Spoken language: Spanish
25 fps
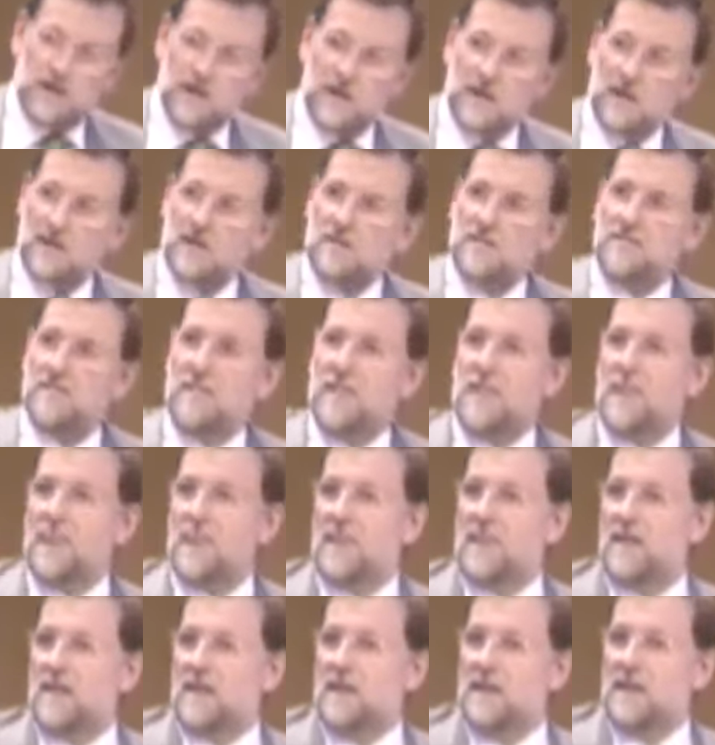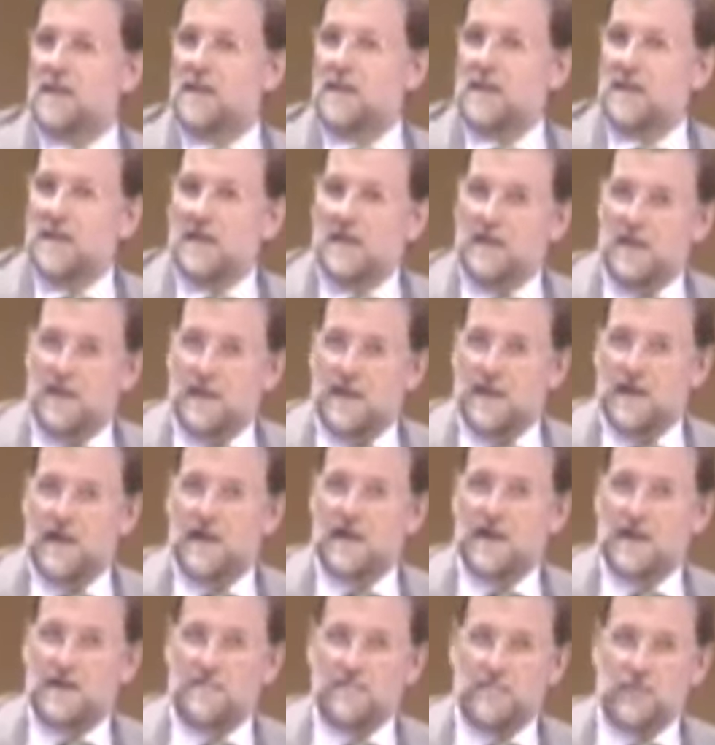convertir
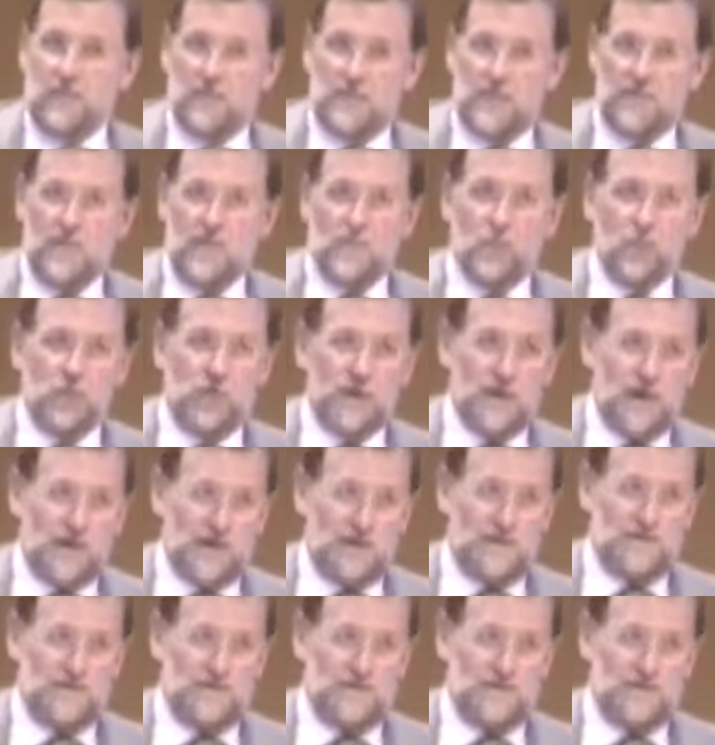en el gran problema